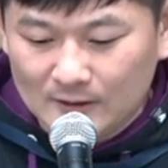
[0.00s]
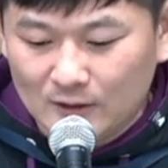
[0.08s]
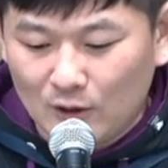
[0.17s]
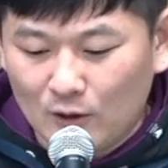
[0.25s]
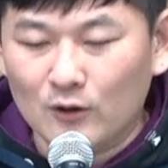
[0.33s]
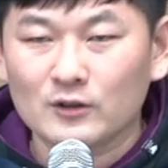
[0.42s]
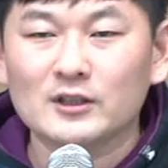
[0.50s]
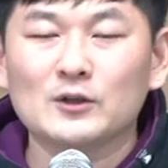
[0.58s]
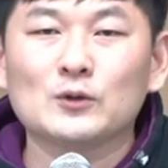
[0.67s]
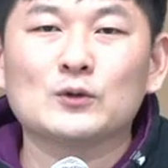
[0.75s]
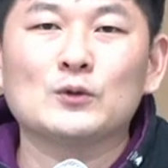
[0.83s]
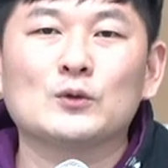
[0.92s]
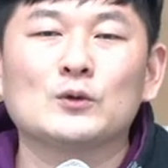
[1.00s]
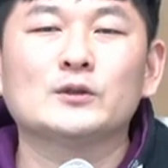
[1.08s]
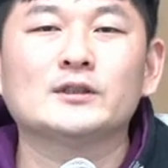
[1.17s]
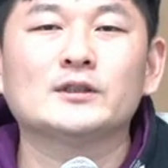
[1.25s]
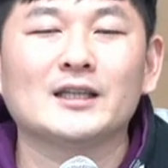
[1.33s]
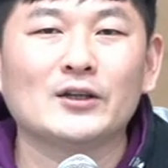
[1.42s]
어, 그리고 또
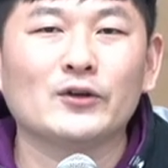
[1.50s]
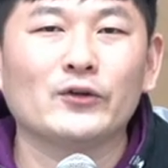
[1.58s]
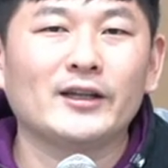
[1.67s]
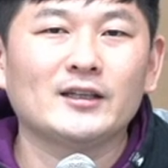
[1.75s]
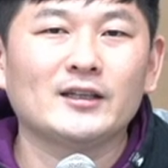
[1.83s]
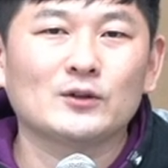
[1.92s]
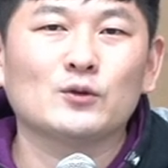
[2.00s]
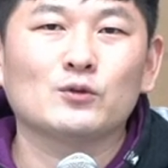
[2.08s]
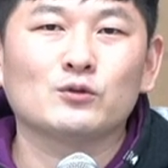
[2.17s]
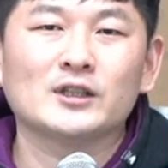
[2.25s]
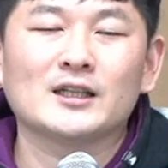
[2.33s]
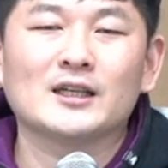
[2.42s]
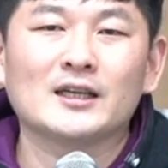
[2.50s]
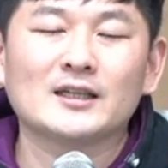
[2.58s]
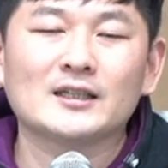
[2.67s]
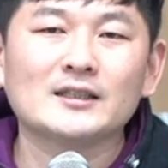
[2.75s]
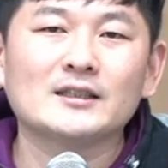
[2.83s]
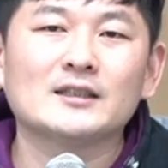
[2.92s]
내년에는 또 우리나라의
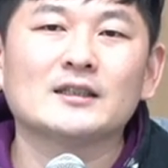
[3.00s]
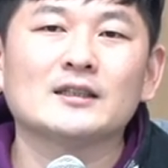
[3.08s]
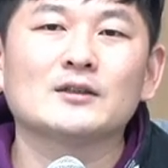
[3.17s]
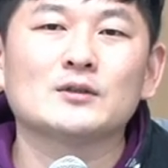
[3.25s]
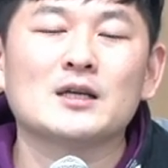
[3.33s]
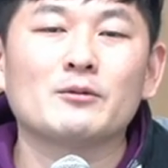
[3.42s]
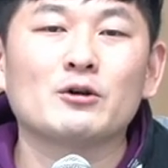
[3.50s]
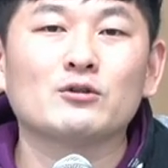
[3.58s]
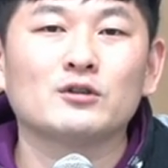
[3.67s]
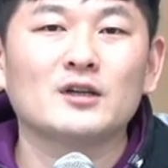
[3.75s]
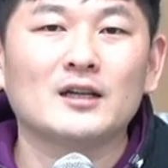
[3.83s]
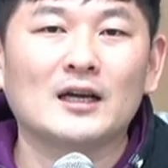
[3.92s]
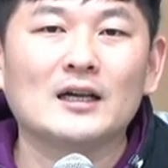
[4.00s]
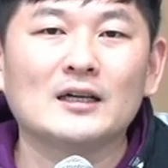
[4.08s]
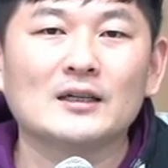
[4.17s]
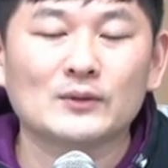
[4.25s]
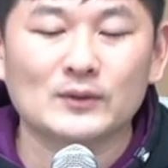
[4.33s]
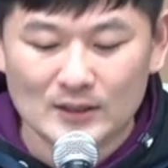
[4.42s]
큰 또 3월 9일
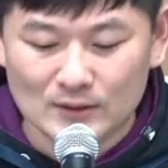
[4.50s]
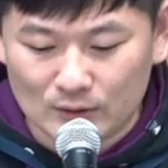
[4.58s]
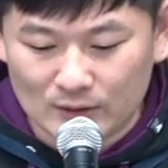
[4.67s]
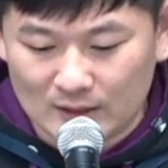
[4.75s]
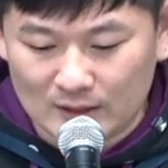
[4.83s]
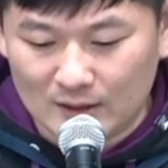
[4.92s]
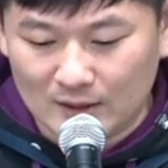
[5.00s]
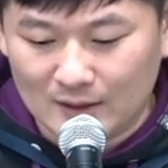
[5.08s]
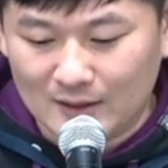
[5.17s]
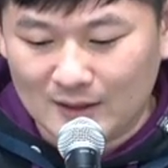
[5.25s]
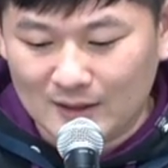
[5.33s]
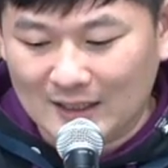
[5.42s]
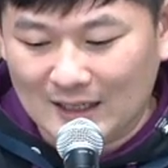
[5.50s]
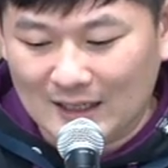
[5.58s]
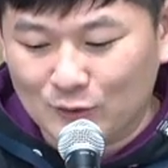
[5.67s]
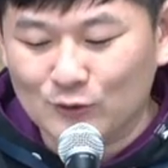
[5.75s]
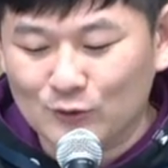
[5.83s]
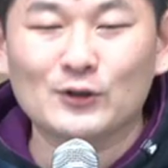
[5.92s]
날또 대선을
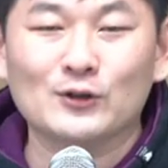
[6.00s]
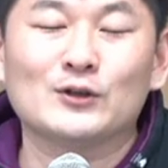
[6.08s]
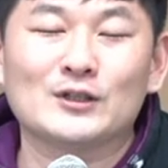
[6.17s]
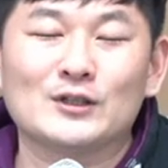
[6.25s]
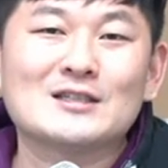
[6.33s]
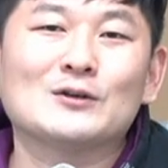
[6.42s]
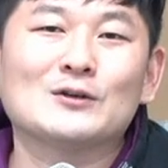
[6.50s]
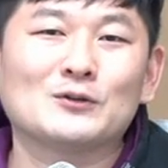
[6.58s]
앞두고 있죠.